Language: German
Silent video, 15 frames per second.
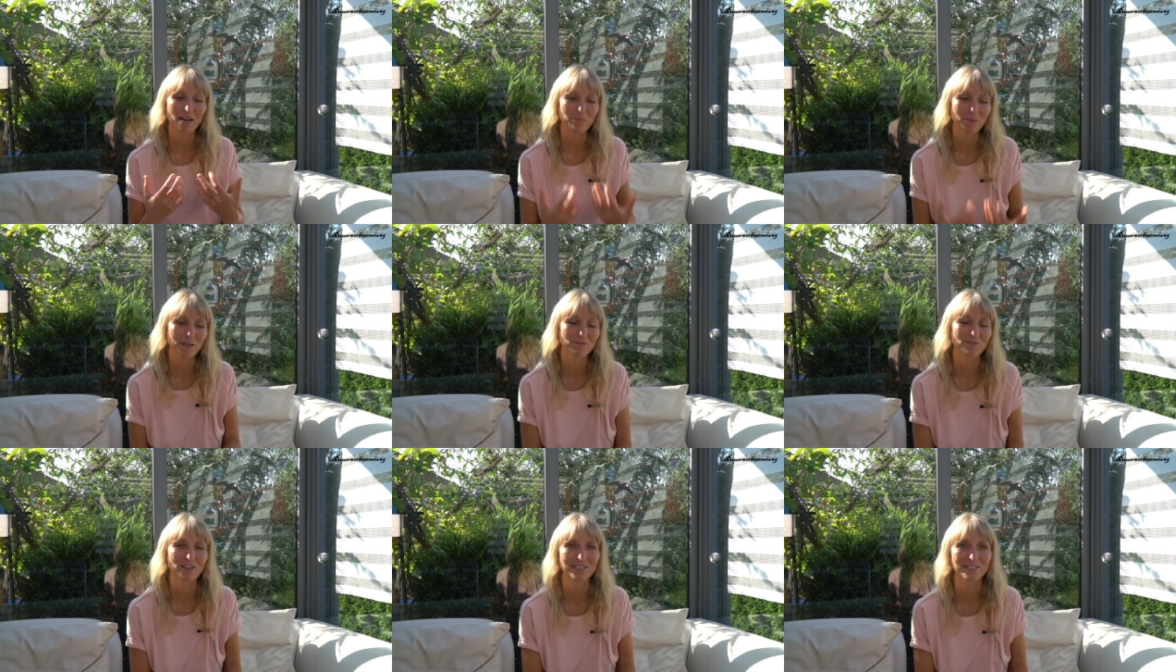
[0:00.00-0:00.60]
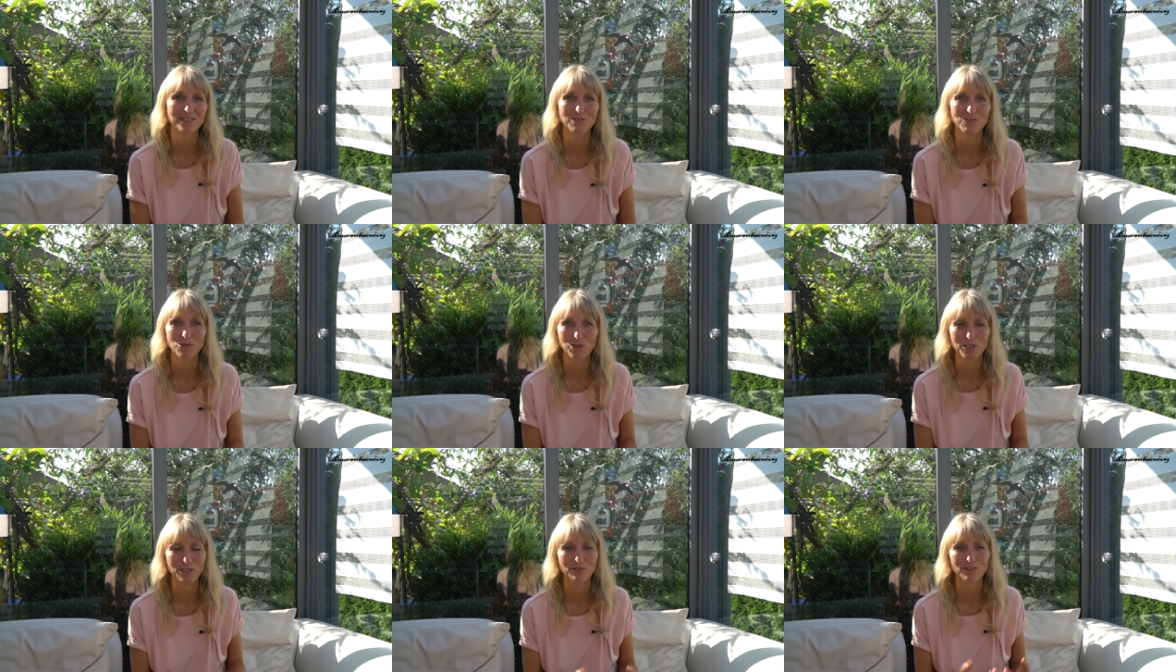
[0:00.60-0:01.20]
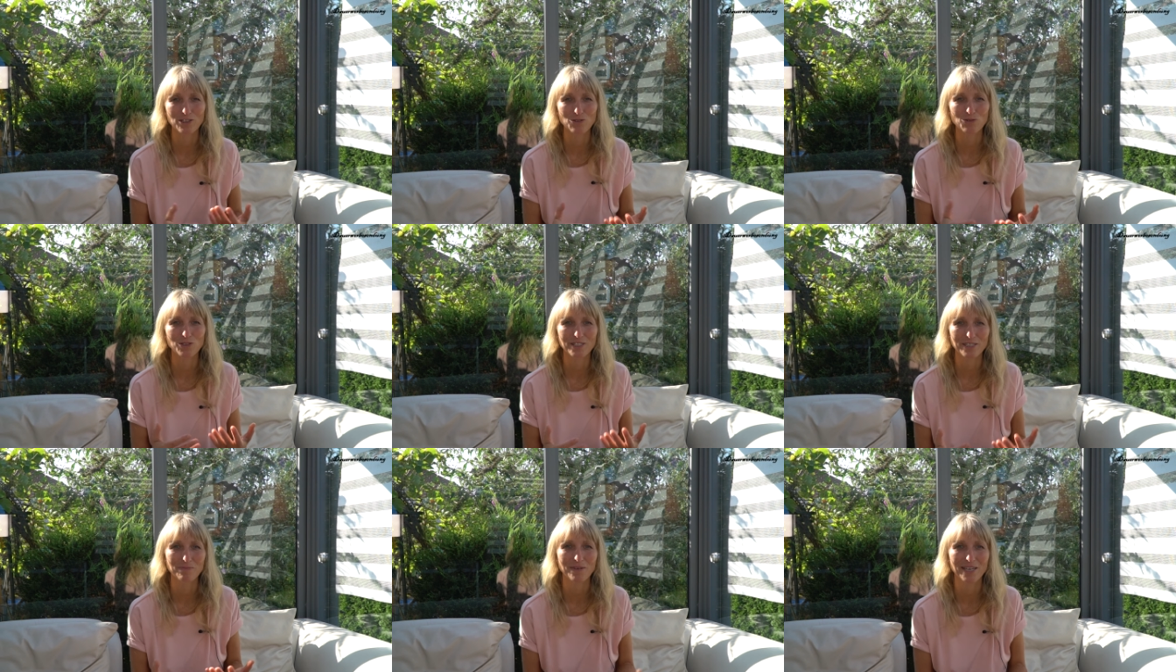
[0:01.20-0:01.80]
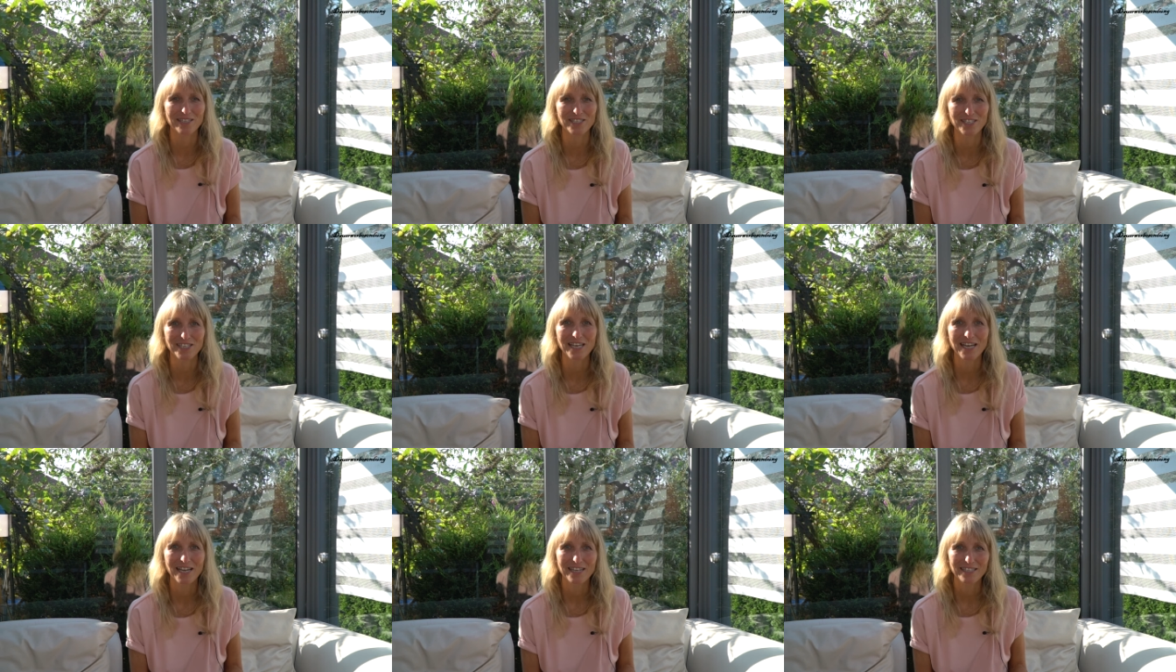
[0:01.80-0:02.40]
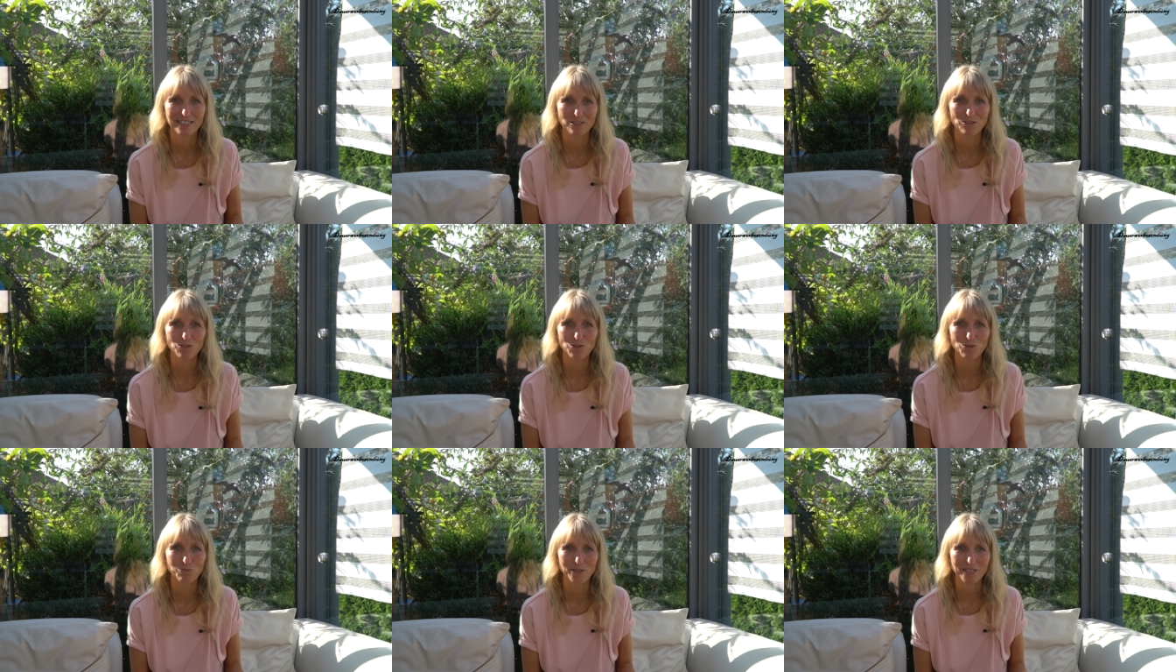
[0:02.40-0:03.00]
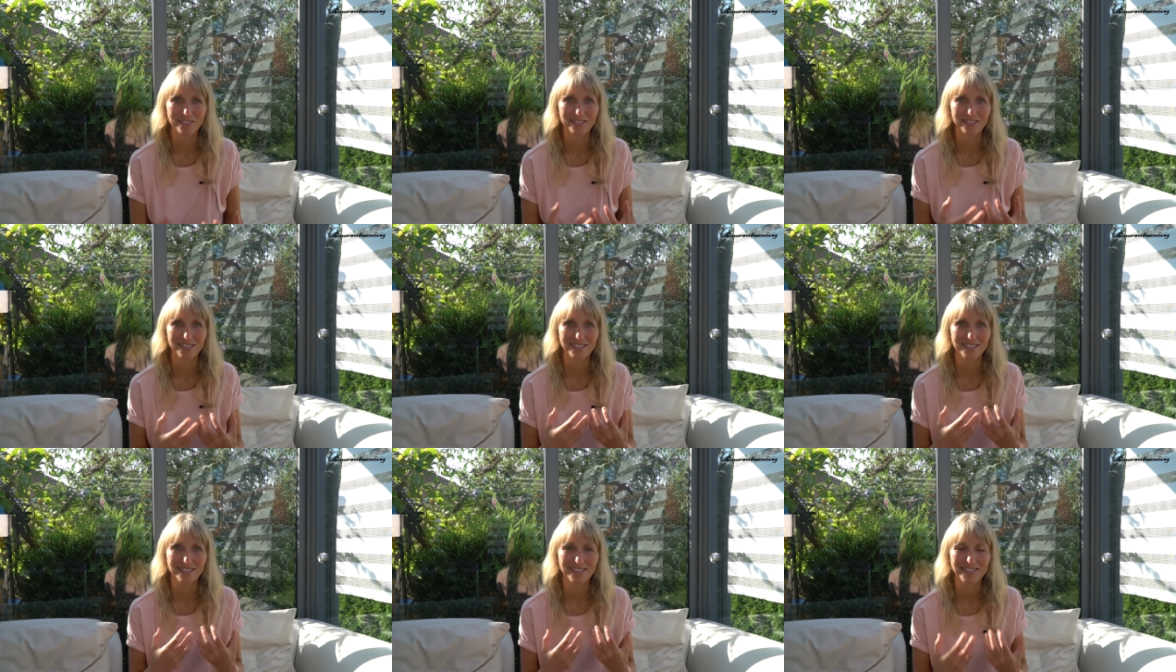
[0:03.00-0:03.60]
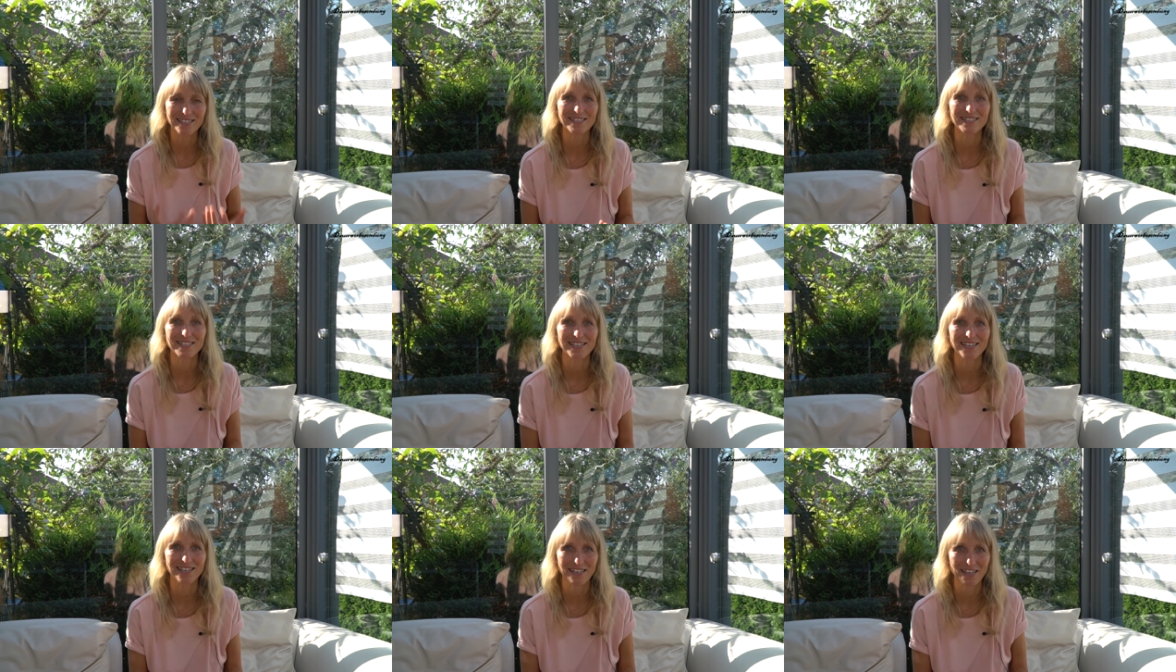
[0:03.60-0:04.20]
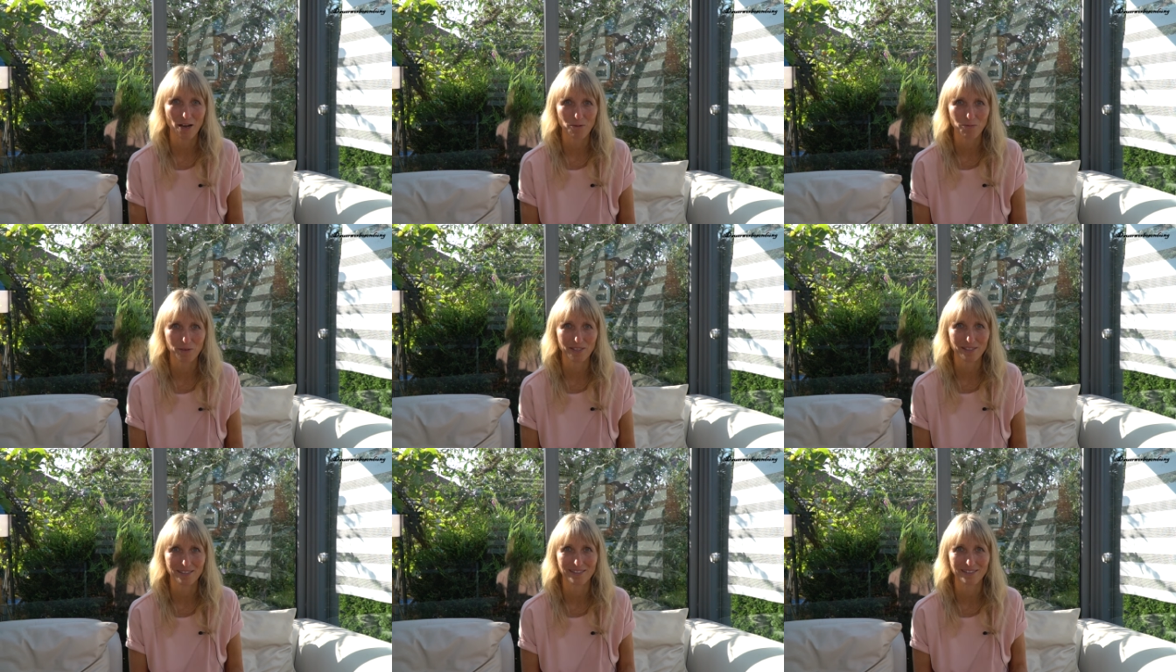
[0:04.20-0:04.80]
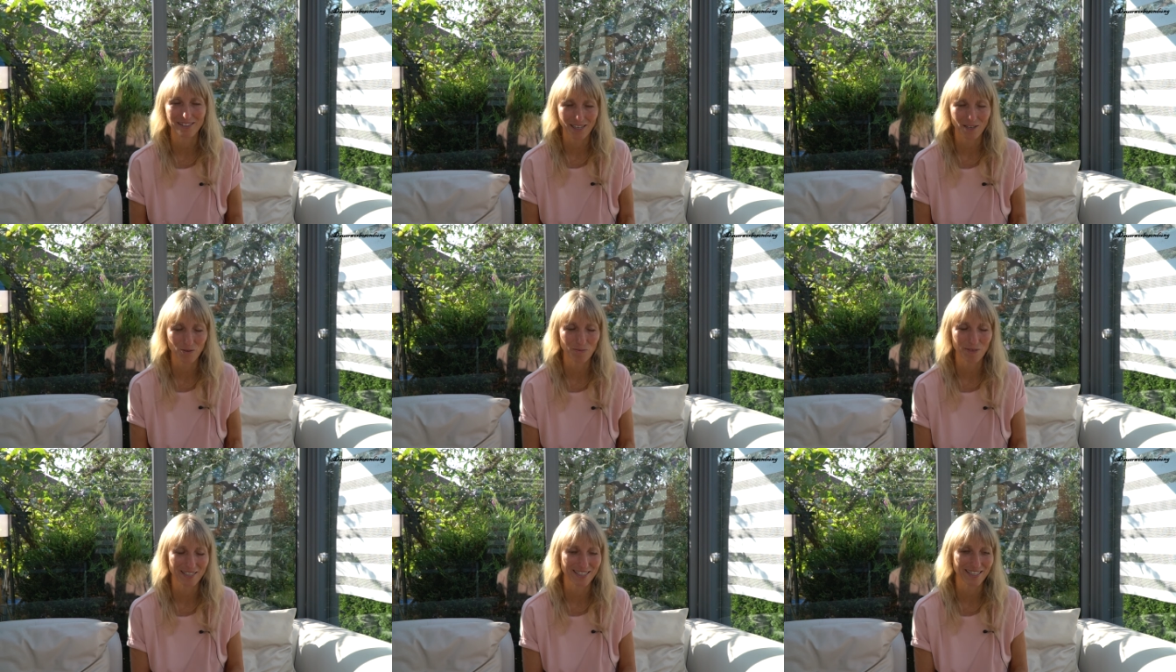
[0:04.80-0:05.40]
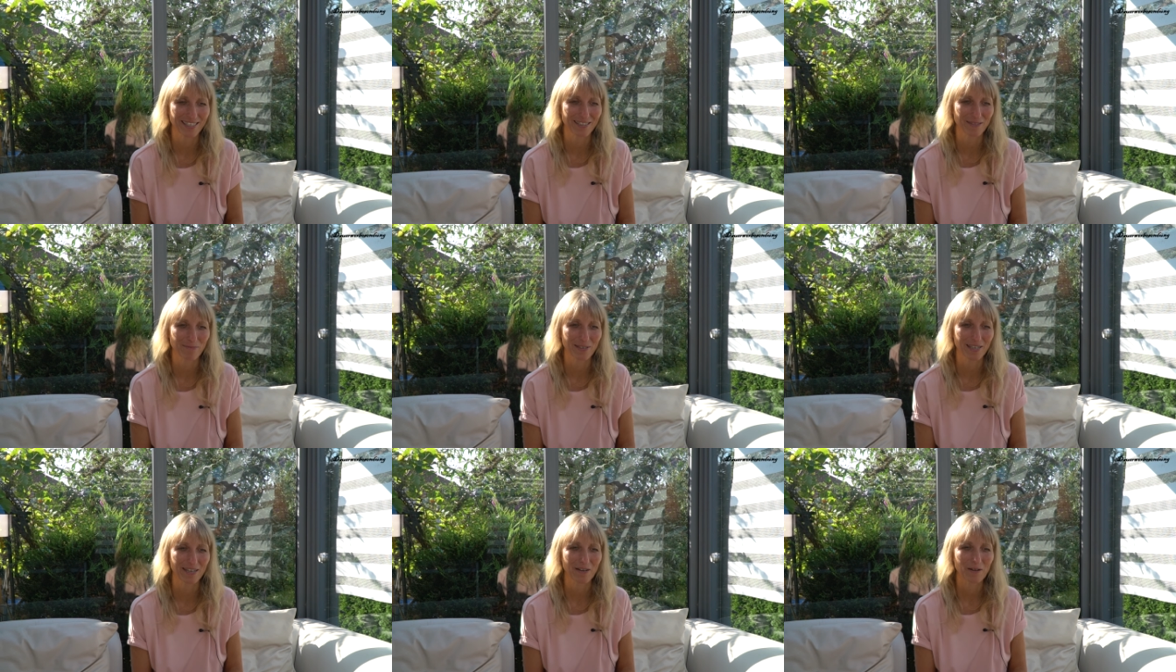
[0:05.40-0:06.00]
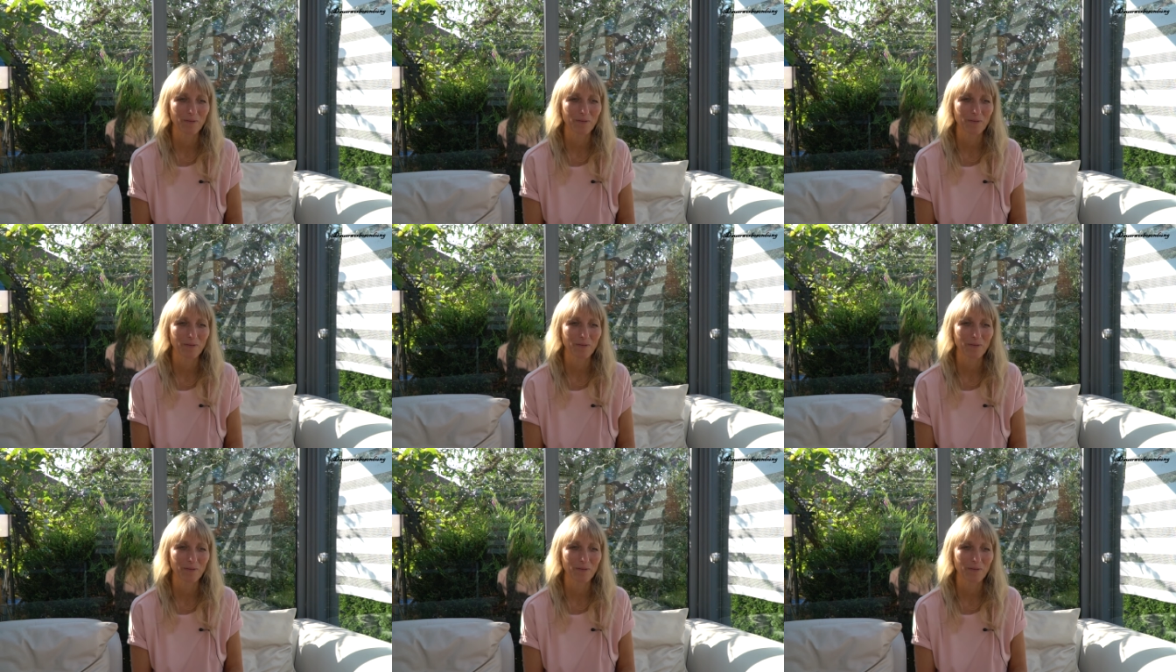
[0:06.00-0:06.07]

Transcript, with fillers: aber im Fastenwoche, ich versuche die Menschen dazu zu bringen, dass die in sich glauben, darum es geht mir.